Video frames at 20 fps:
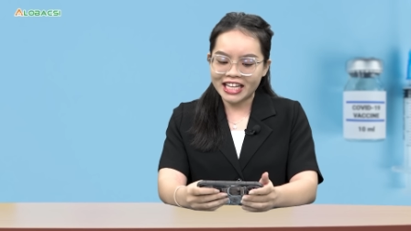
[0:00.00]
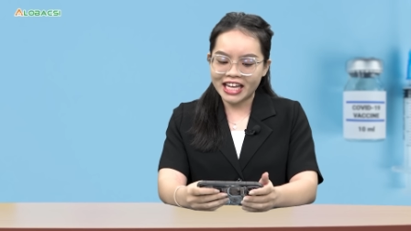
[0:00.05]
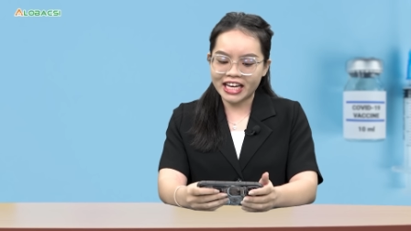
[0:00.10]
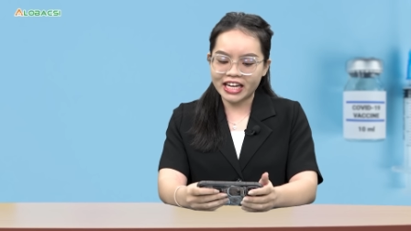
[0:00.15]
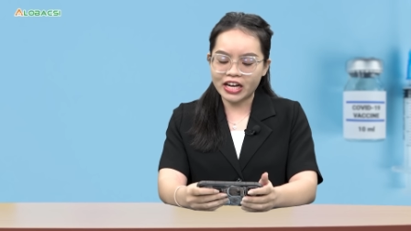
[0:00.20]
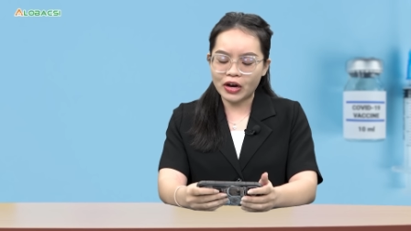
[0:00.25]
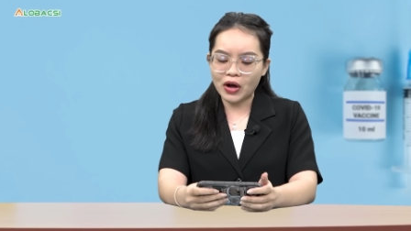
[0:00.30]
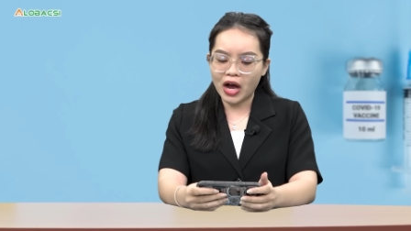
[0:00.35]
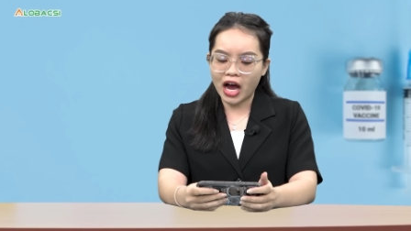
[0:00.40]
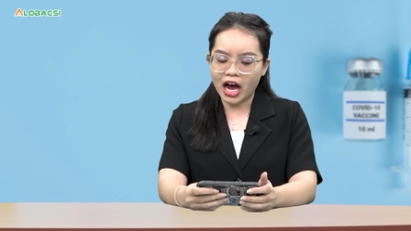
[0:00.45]
Thì
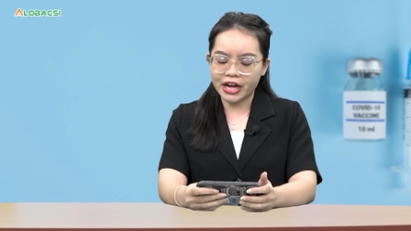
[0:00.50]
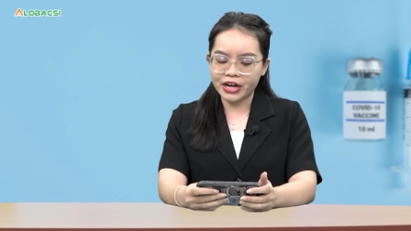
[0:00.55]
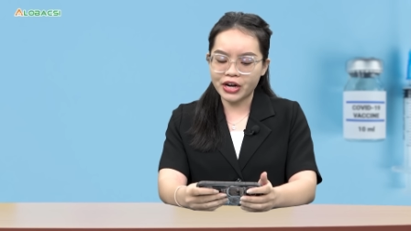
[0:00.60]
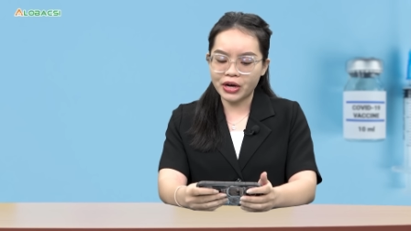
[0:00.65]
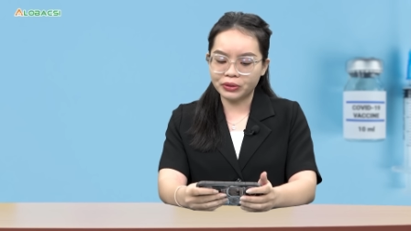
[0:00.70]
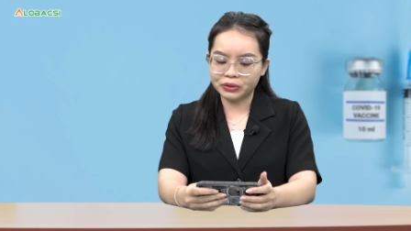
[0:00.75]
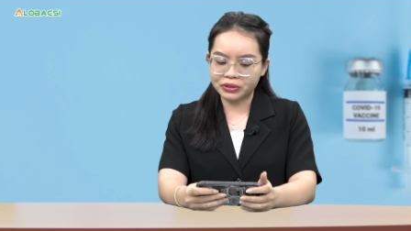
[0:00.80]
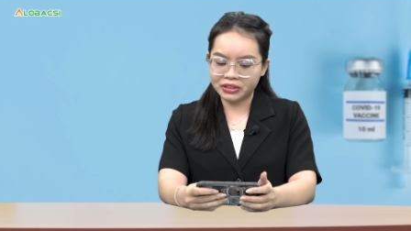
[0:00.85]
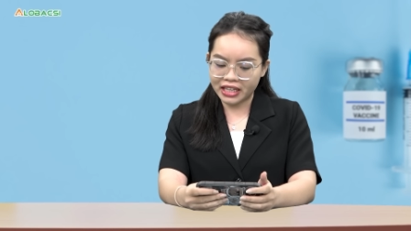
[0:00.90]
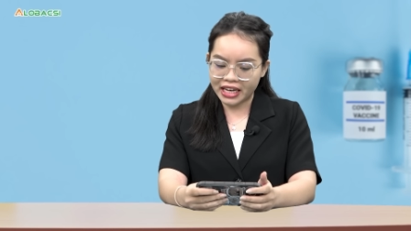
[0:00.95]
câu hỏi
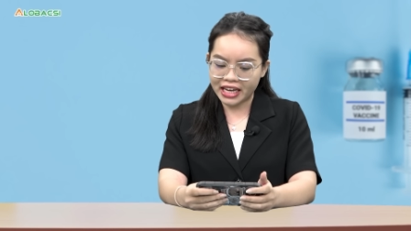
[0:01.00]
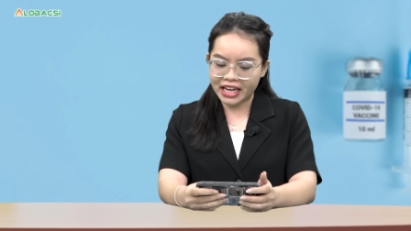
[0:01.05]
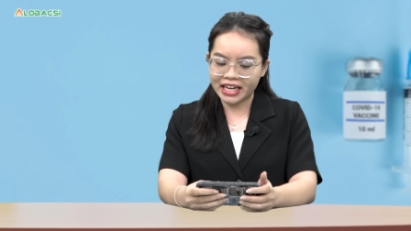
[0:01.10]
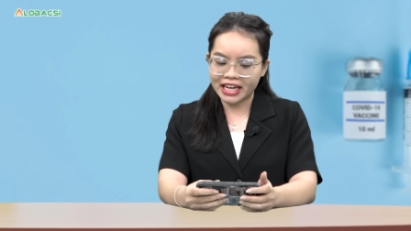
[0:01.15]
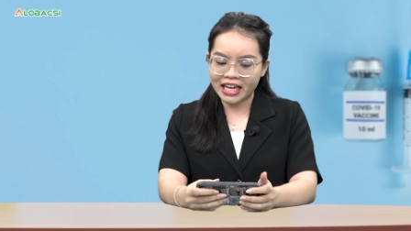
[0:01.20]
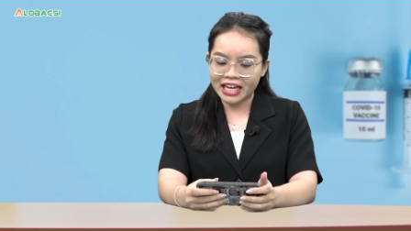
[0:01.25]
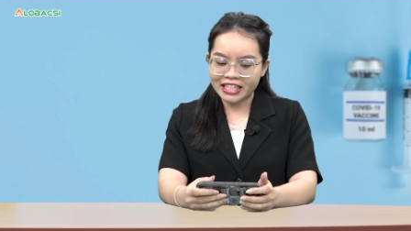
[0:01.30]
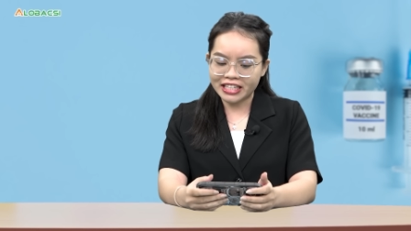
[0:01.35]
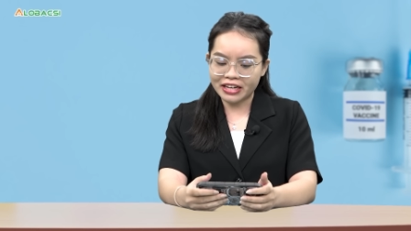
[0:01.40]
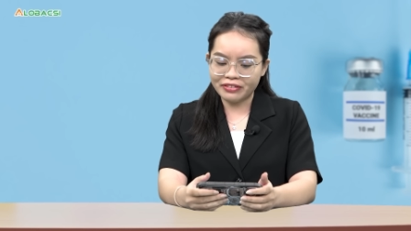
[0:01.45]
đầu tiên
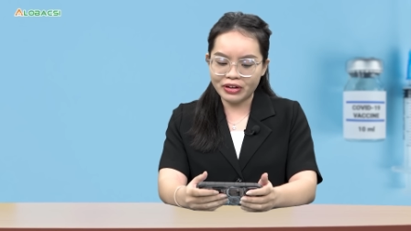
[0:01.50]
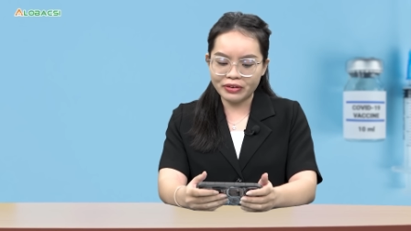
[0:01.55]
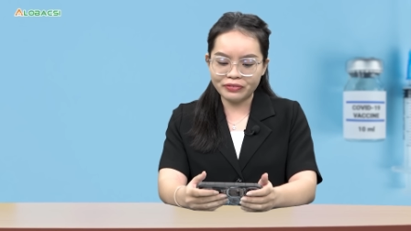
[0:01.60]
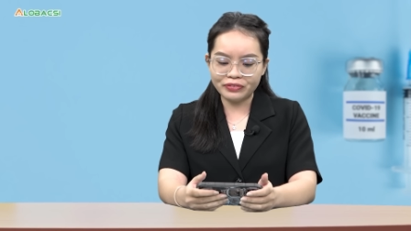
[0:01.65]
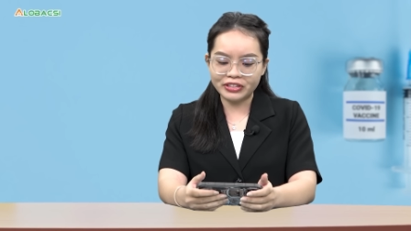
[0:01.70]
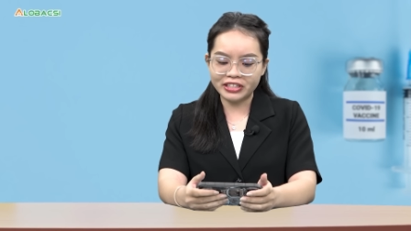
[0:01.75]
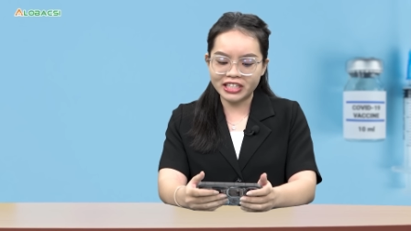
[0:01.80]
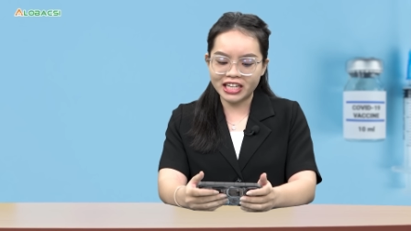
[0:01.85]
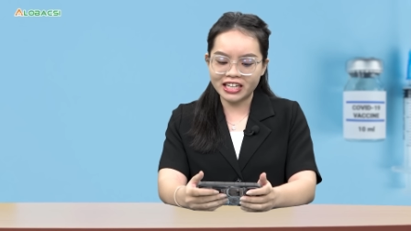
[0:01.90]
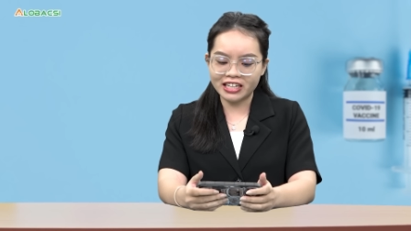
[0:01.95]
cho phép
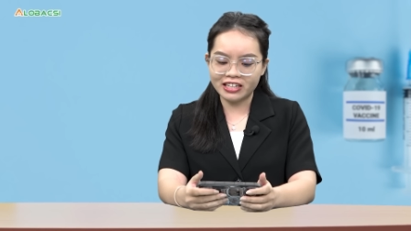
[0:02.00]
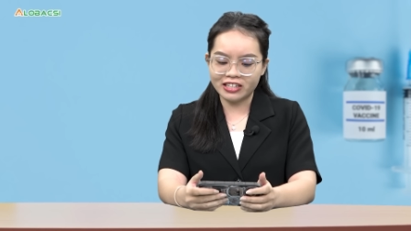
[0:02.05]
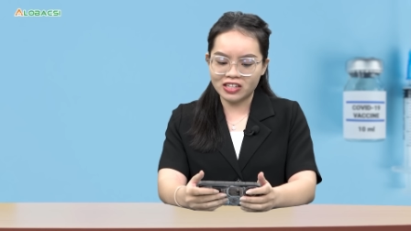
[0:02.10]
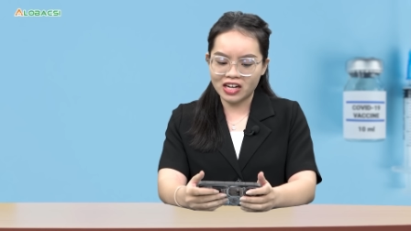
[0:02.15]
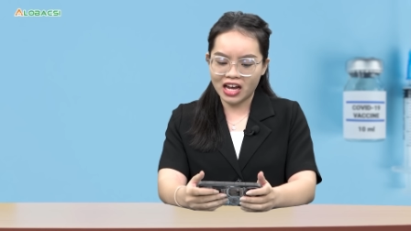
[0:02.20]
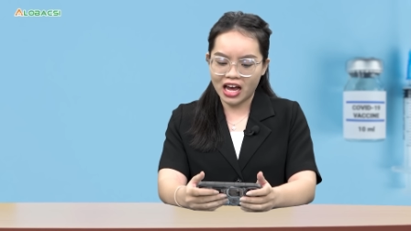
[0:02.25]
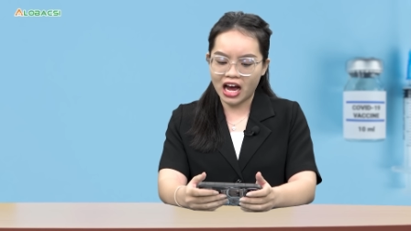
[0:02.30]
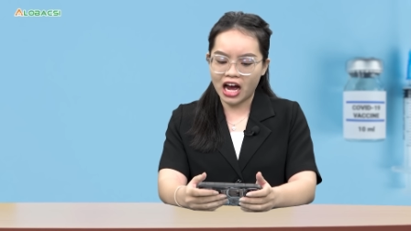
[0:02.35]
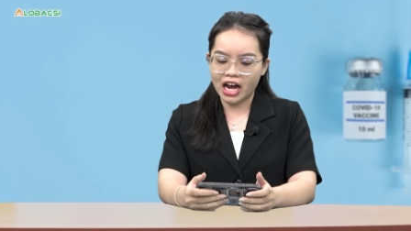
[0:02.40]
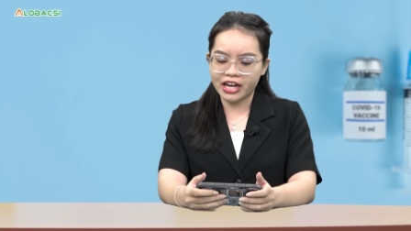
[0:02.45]
Phương Linh được
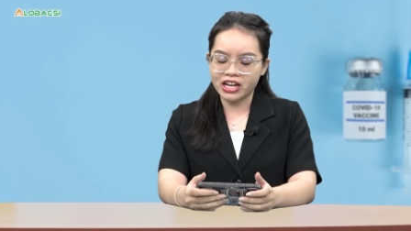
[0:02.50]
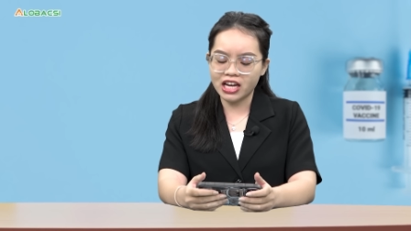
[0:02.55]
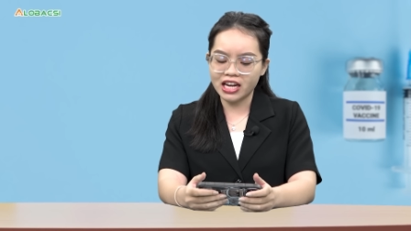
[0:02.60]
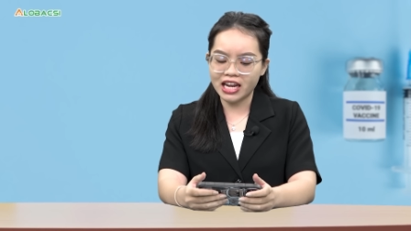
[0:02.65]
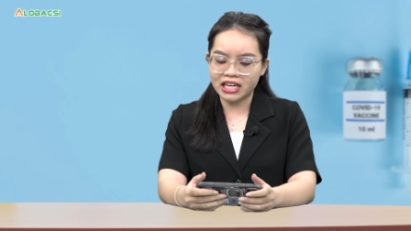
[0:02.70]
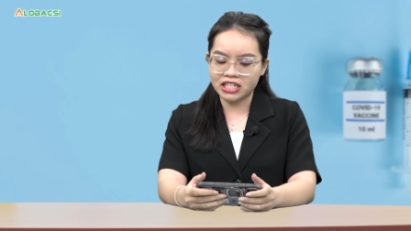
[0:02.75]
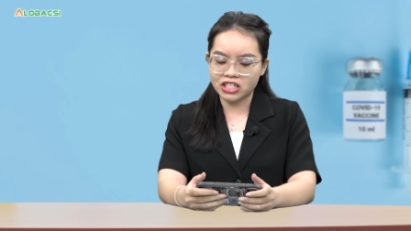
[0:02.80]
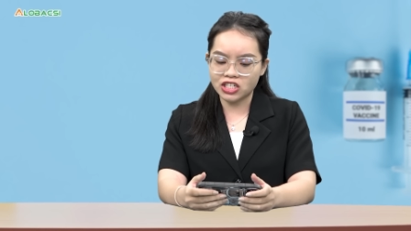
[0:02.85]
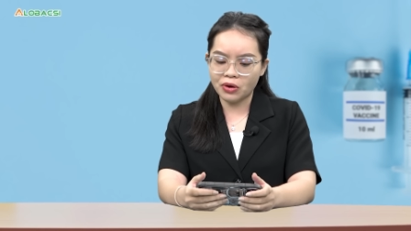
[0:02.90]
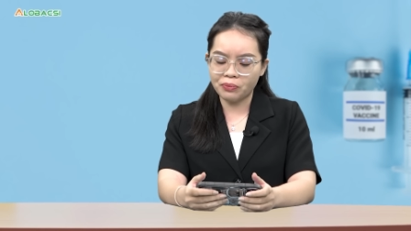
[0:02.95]
hỏi đó
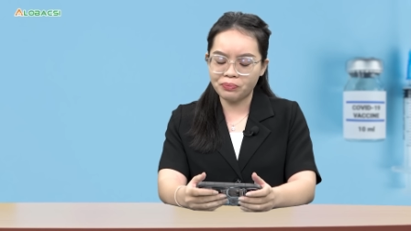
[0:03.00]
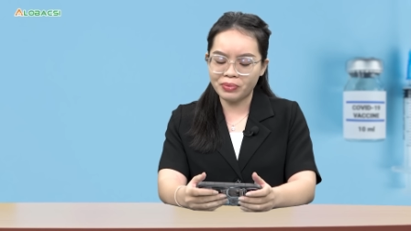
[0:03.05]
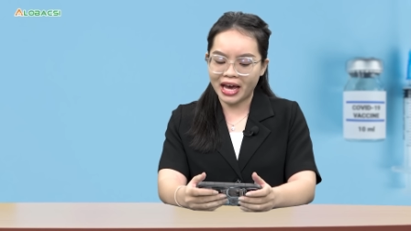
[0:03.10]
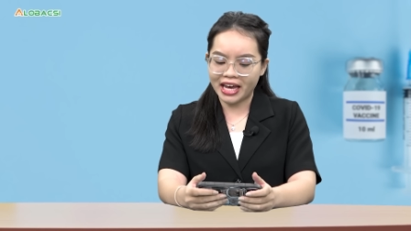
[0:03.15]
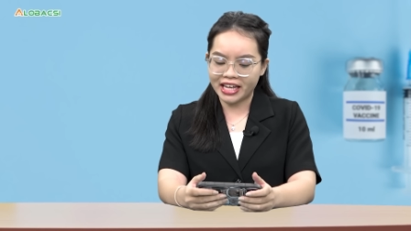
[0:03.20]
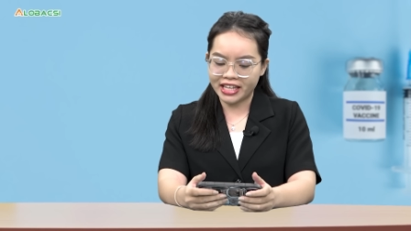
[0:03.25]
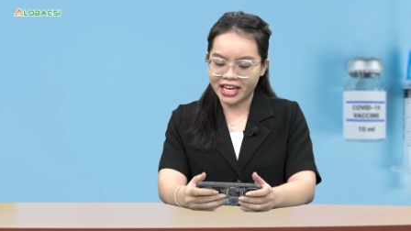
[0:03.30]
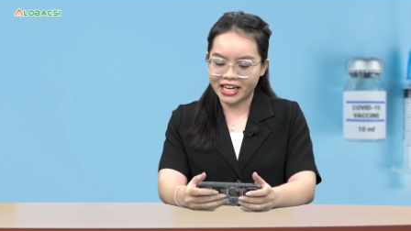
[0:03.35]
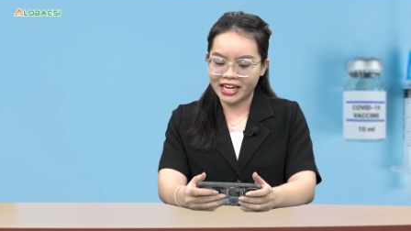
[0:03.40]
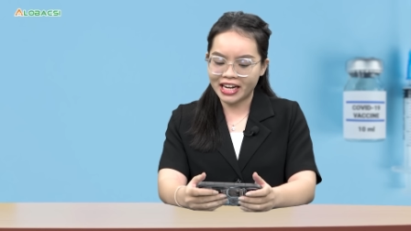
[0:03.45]
là trong
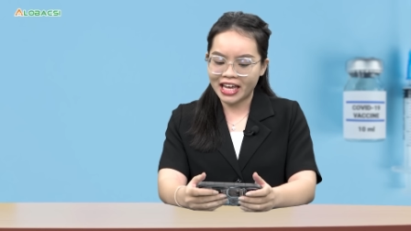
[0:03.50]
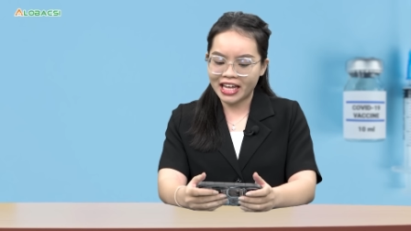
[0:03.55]
đại dịch